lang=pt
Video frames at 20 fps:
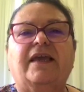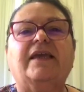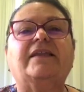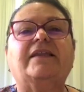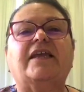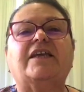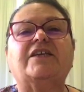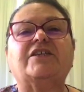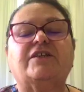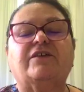E
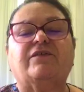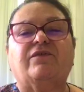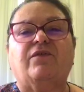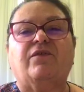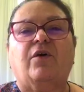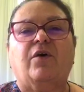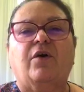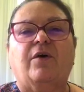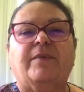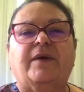desta
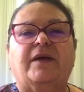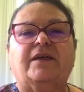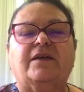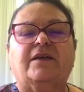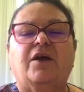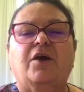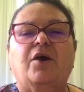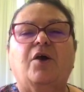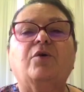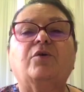forma,
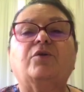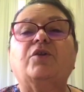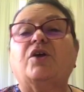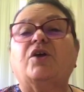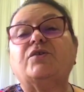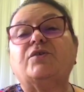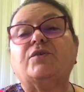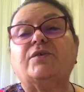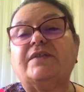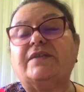o
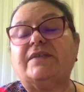nosso